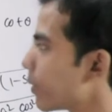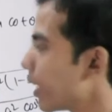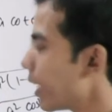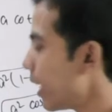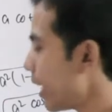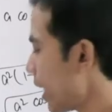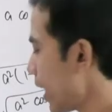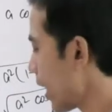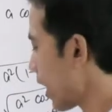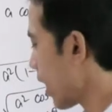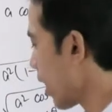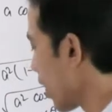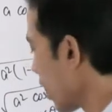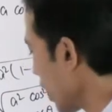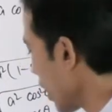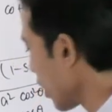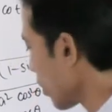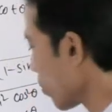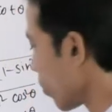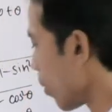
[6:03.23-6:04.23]
में
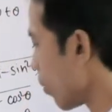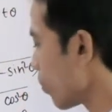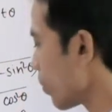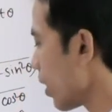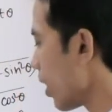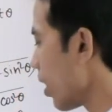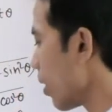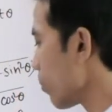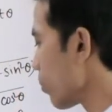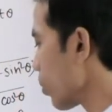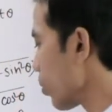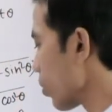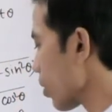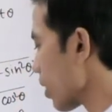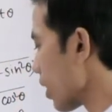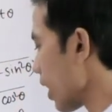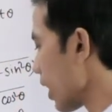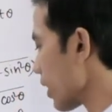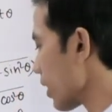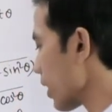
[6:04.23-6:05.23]
एक फॉर्मूला हम
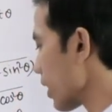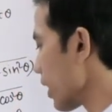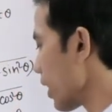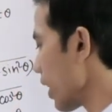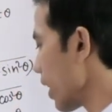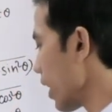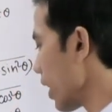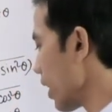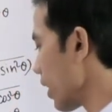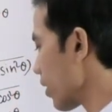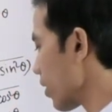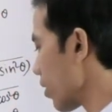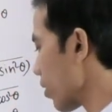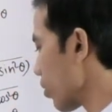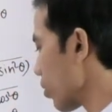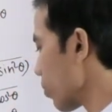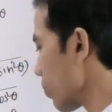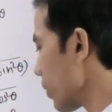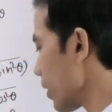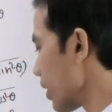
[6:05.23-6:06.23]
लोग याद किए हैं
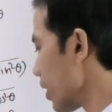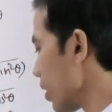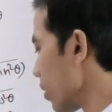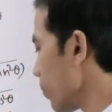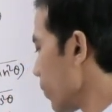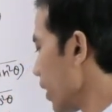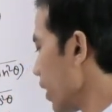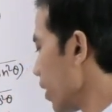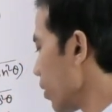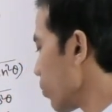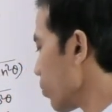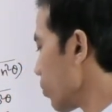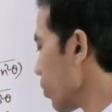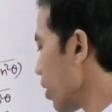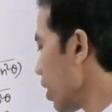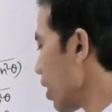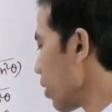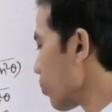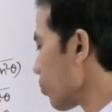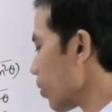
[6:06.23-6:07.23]
ट्रिगोनोमेट्री में वो
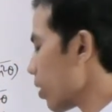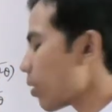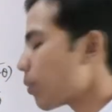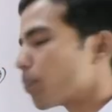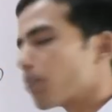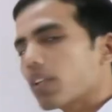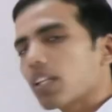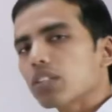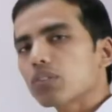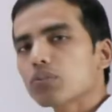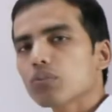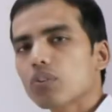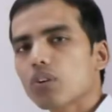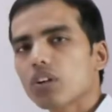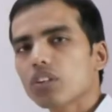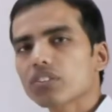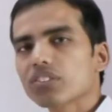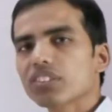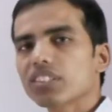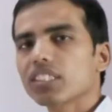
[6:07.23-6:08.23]
है वन प्लस
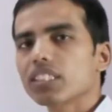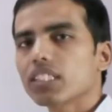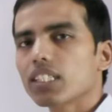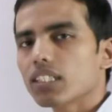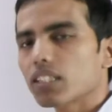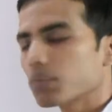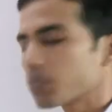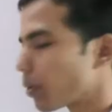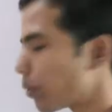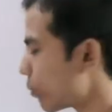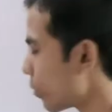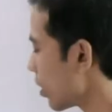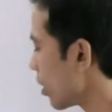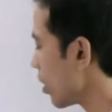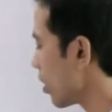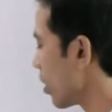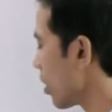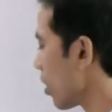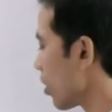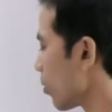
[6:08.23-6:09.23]
कॉस थीटा का फॉर्मूला